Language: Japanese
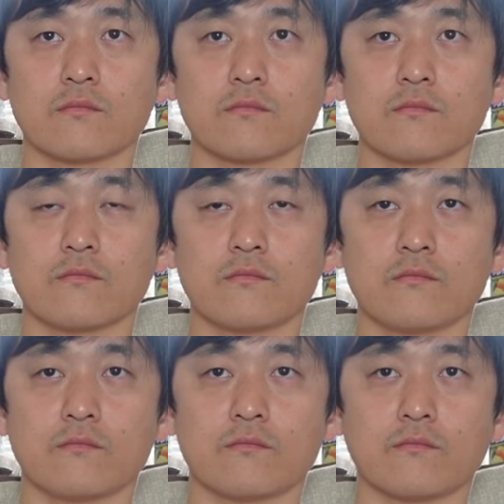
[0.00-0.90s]
の実
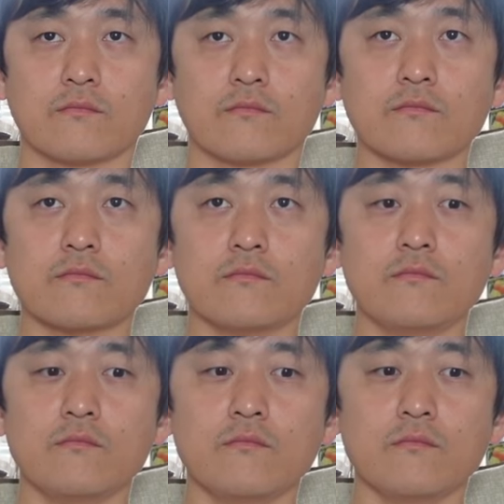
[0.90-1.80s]
験をする
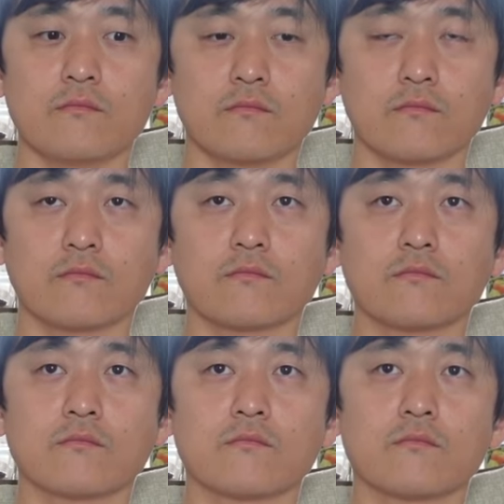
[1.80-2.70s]
時の
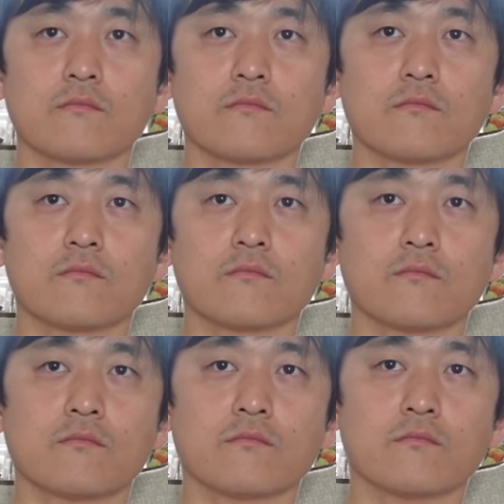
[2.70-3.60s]
子どもの
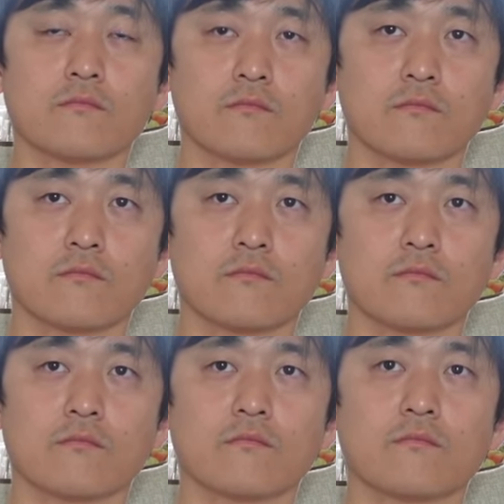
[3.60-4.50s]
その IQ
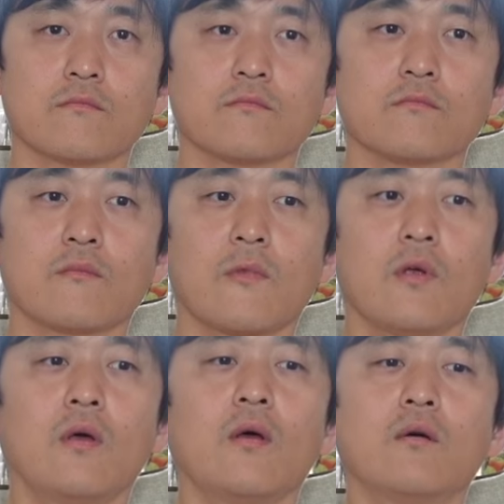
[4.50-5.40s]
とかだったり
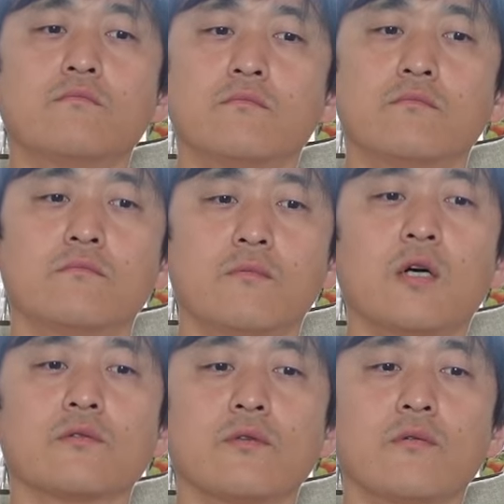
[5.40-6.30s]
環境とかだったり
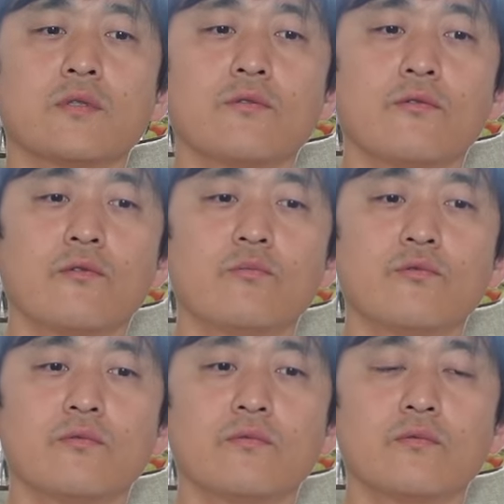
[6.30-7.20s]
まあそれはその論
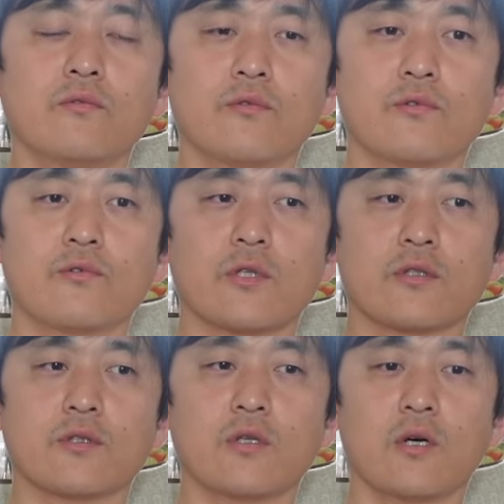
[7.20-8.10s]
文の人た
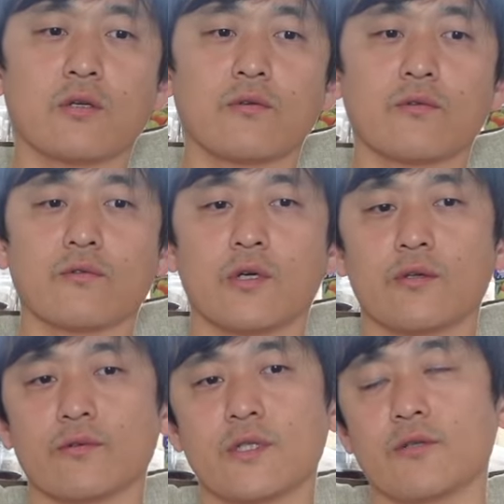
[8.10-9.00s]
ちがどのぐら
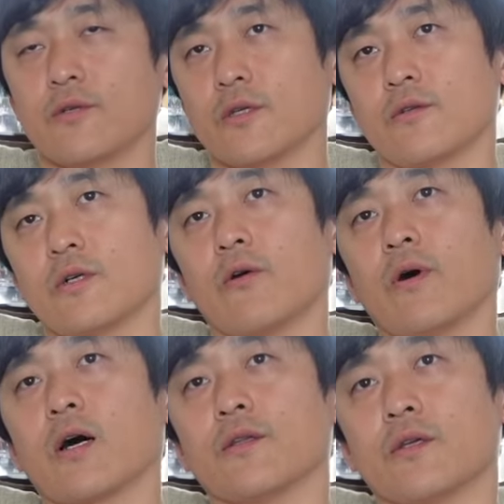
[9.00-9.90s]
いの精度でやってるか
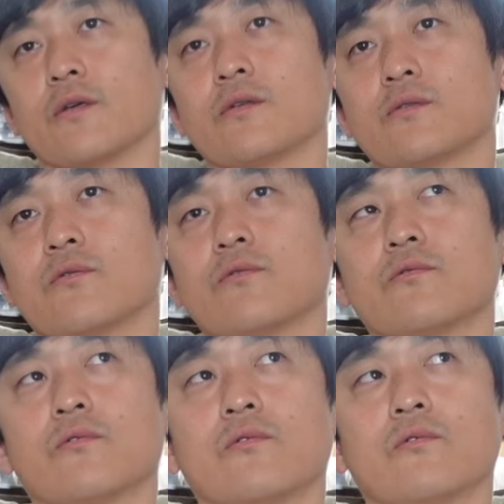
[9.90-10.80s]
は分かんない、うん、そういう
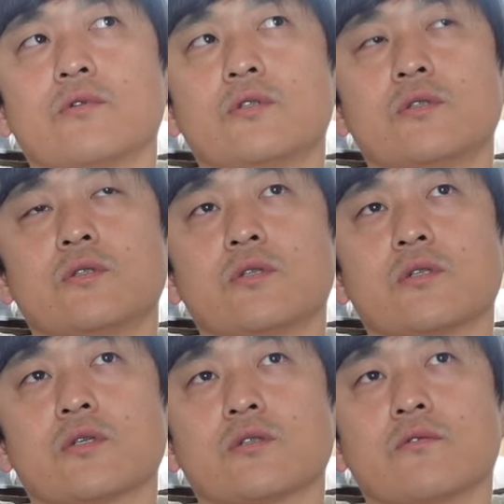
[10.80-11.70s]
ことをいちいちや
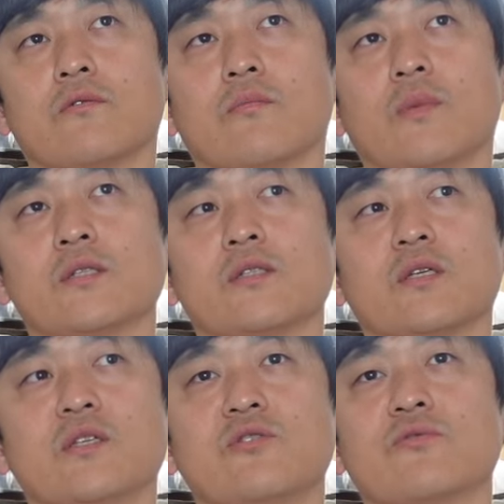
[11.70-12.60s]
りだすとマジ
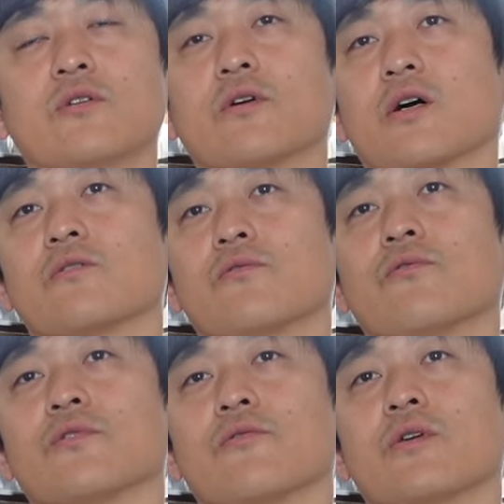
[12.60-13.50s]
で20年ぐらいかかるよ
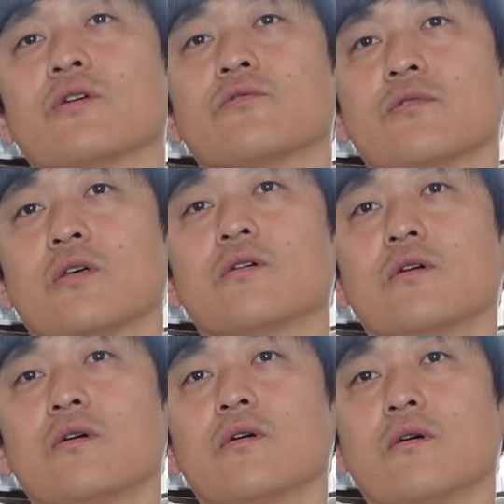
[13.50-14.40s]
この手の研究って。で
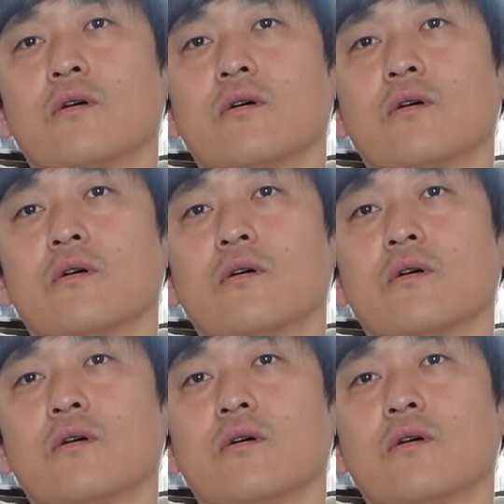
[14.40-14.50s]
しょうね。